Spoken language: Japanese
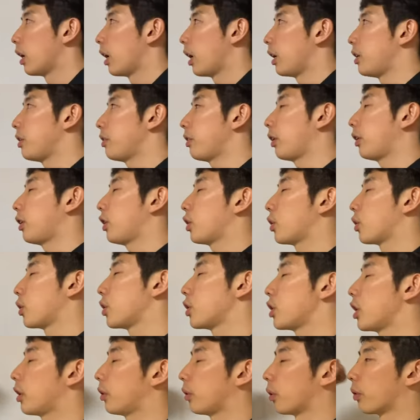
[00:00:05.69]

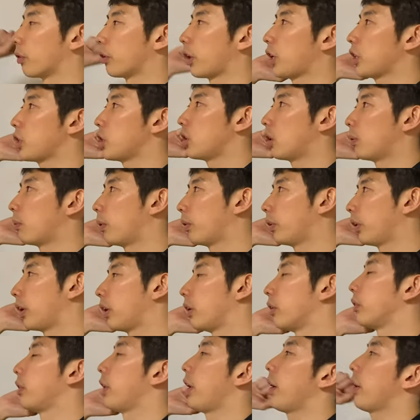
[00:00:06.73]
2021年度の最新の問題
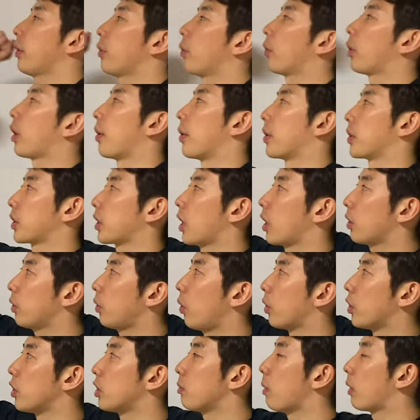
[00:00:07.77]
ですね今回は四角
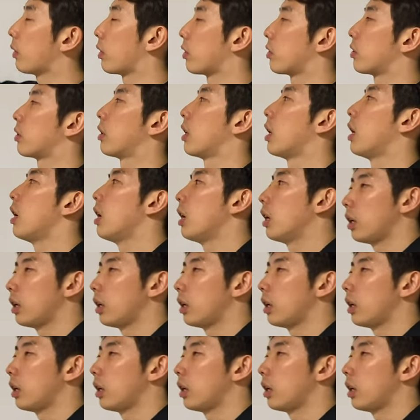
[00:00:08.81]
の1番です